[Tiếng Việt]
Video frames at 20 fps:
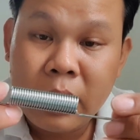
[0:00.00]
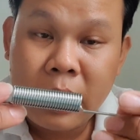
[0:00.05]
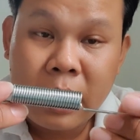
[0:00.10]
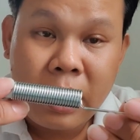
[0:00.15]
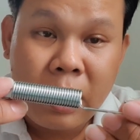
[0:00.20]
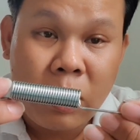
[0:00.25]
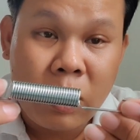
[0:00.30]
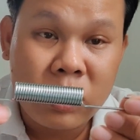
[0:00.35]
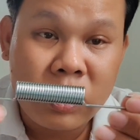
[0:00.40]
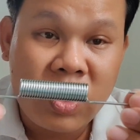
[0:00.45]
cái
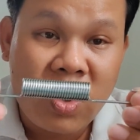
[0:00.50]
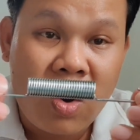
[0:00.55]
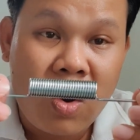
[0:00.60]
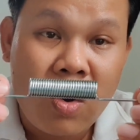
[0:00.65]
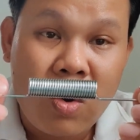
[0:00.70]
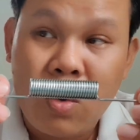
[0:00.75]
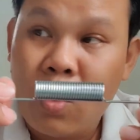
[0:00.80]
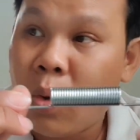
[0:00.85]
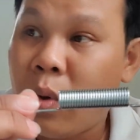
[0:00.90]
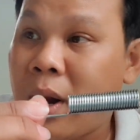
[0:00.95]
lò xo
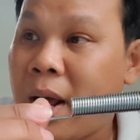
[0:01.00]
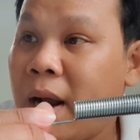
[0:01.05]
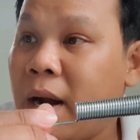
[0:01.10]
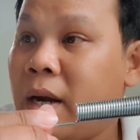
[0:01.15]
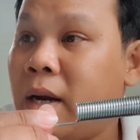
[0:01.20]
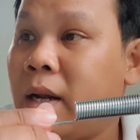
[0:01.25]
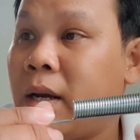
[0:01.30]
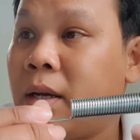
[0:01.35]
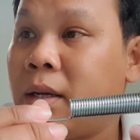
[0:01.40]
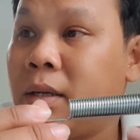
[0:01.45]
của đũa
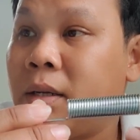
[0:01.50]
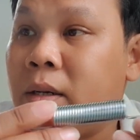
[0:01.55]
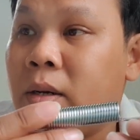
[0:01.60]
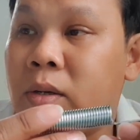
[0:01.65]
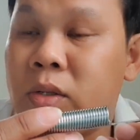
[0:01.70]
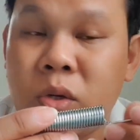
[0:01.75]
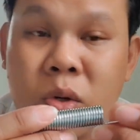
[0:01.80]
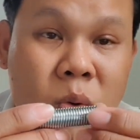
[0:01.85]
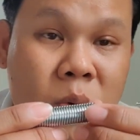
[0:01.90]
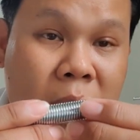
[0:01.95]
thắng nè lò
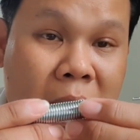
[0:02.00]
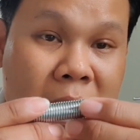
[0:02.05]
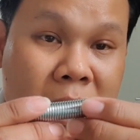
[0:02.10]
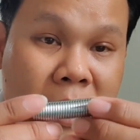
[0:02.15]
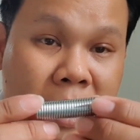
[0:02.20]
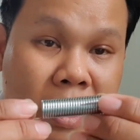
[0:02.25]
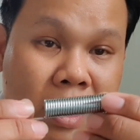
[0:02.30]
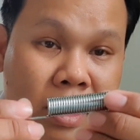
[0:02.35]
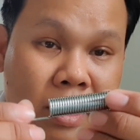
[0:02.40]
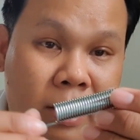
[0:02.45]
xo đũa thắng nè